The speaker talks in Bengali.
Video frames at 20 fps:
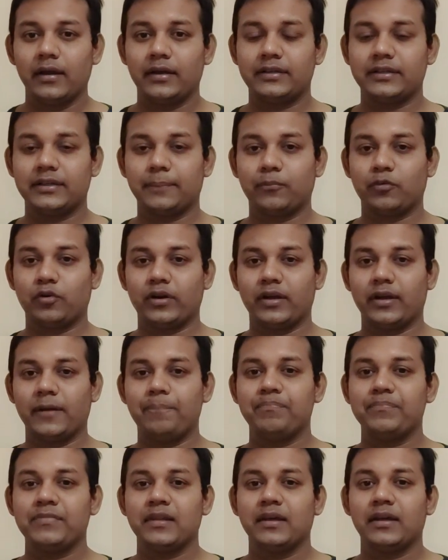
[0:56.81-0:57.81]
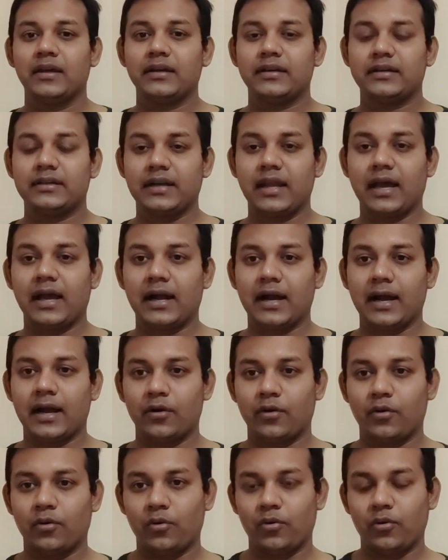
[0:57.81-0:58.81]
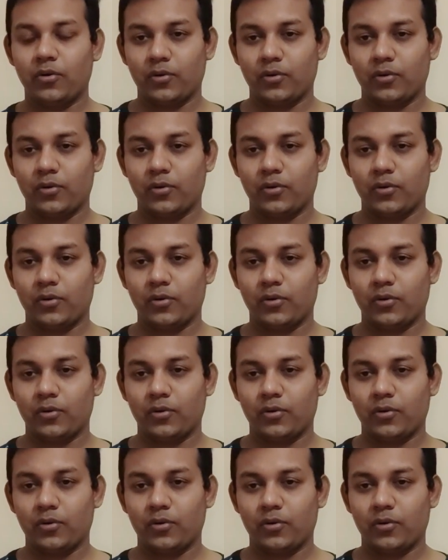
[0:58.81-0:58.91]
হিসাব করে টাকারও